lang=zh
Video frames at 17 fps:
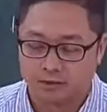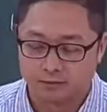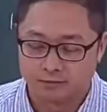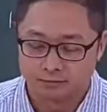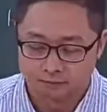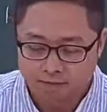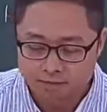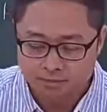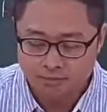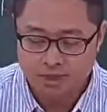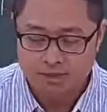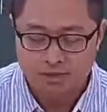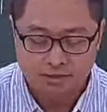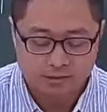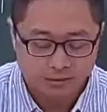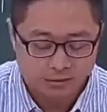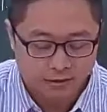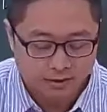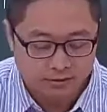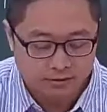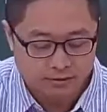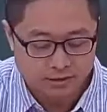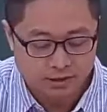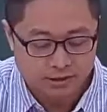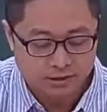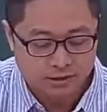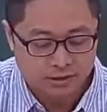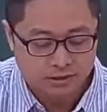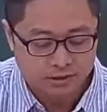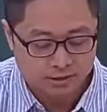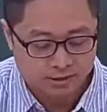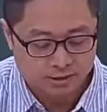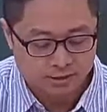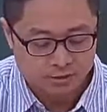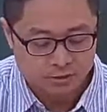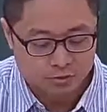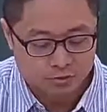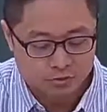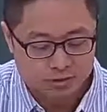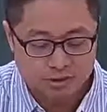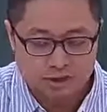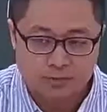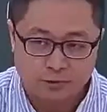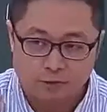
啊，那 n 也可能会给你一个很大的数字，